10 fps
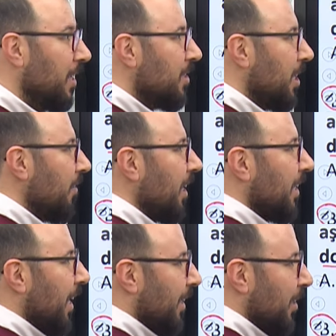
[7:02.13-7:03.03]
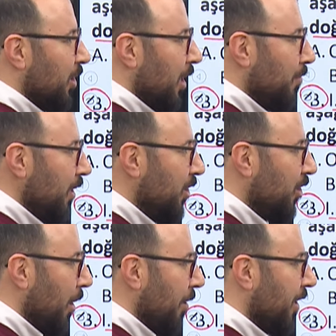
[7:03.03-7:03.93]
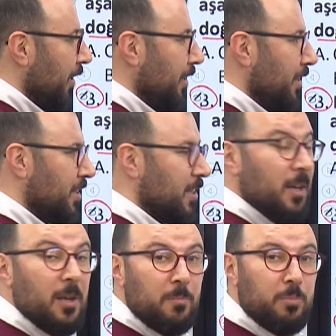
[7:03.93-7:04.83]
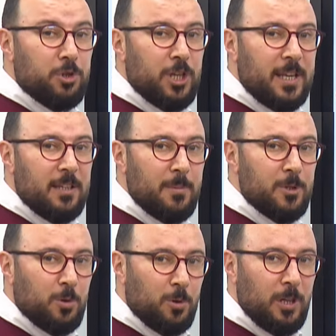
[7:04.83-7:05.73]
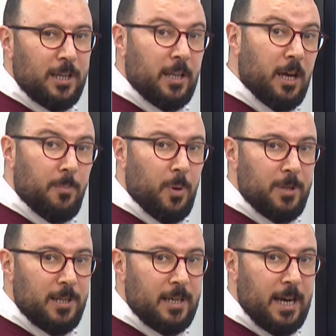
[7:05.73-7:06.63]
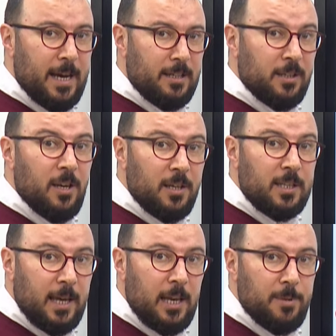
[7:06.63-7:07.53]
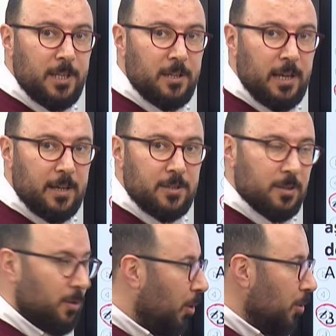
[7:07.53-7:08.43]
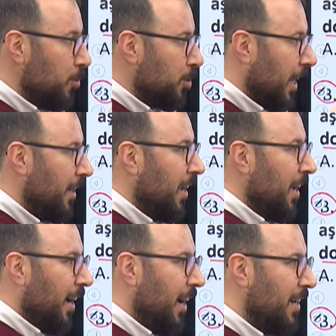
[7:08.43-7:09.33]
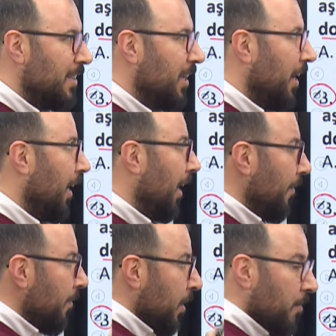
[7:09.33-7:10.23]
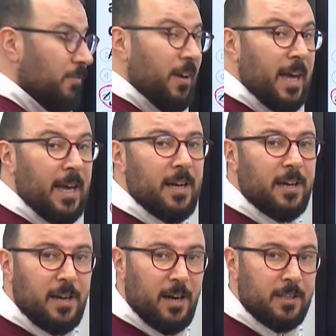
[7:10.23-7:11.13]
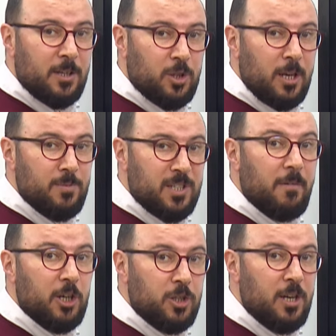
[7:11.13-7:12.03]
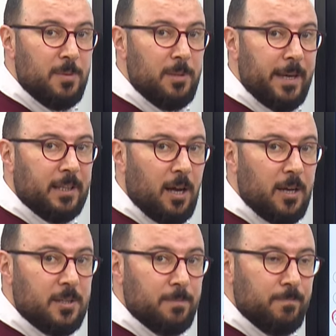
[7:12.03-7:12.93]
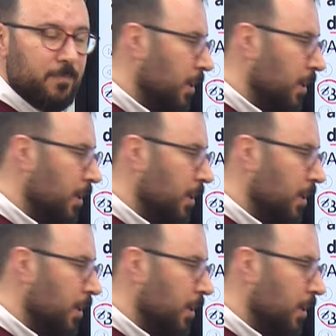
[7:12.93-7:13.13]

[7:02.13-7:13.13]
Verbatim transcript: Sevgili kardeşlerim işte bakınız bu şekilde bir soruyla da ne yapabilirler? Gelebilirler. O yüzden harita ve kardeşlerim savaşları bilmek lazım.